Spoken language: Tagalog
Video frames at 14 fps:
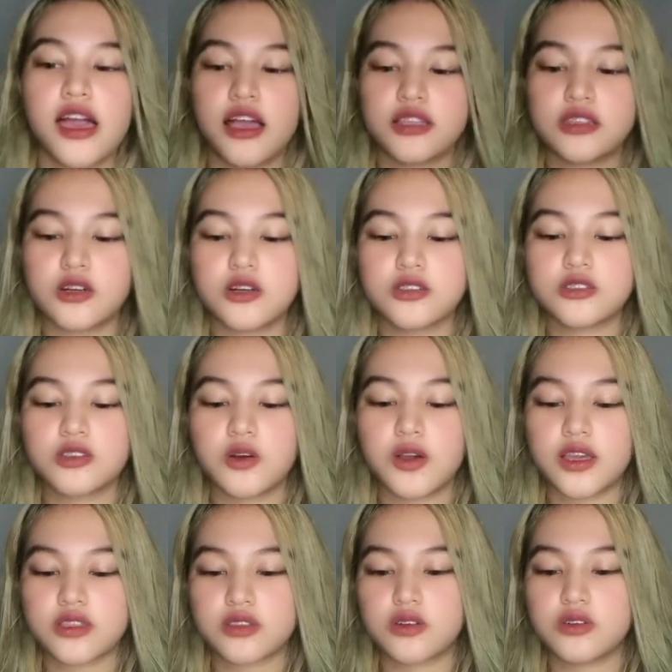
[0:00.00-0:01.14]
and also
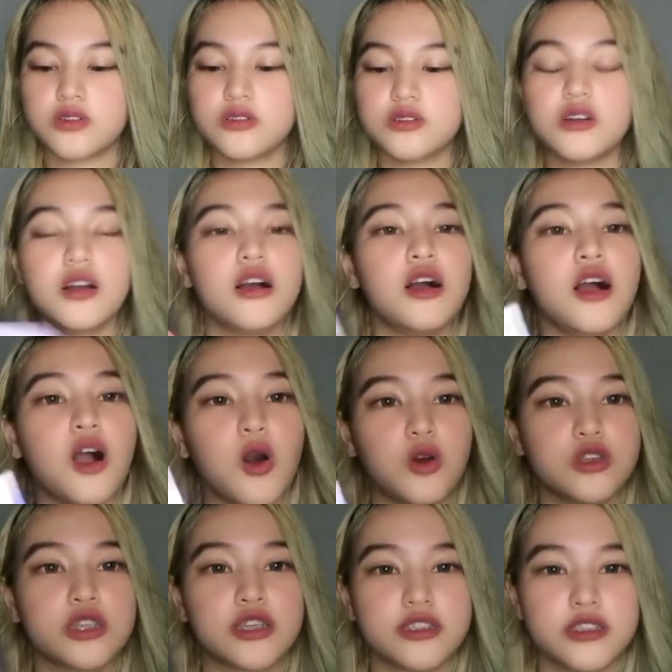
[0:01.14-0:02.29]
itong
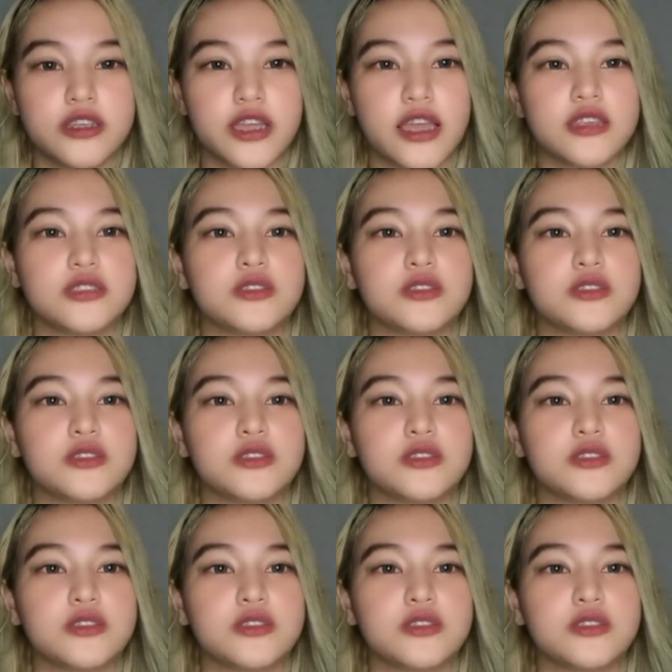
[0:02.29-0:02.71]
Ocean Gray.